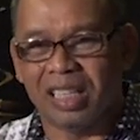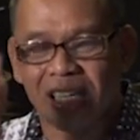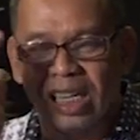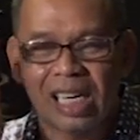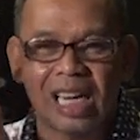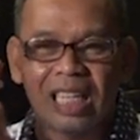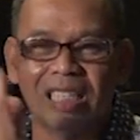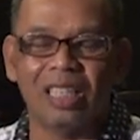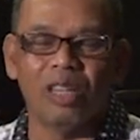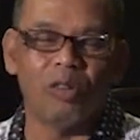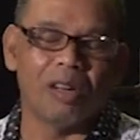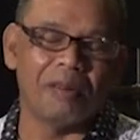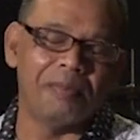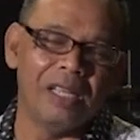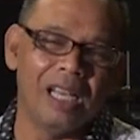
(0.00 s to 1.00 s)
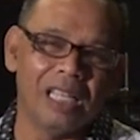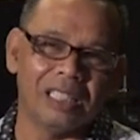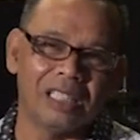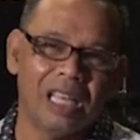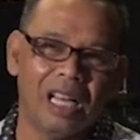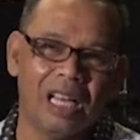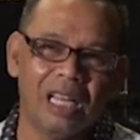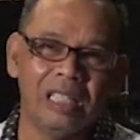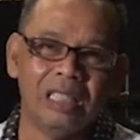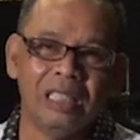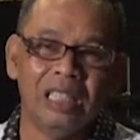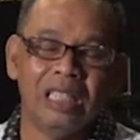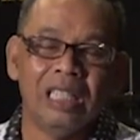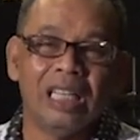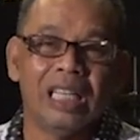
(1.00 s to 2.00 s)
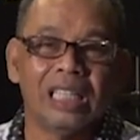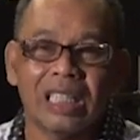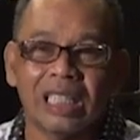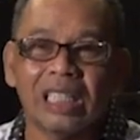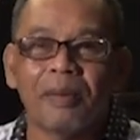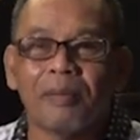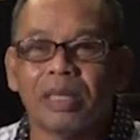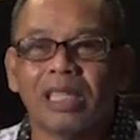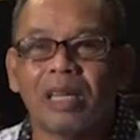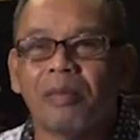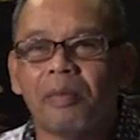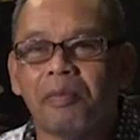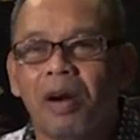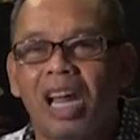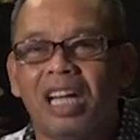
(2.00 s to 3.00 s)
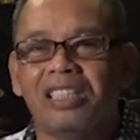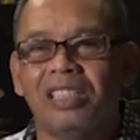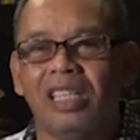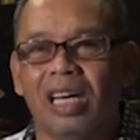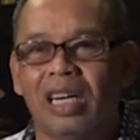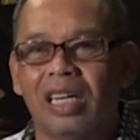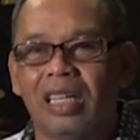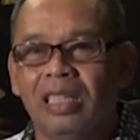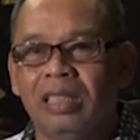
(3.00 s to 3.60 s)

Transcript: generasi luar biasa. Kita sama-sama belajar.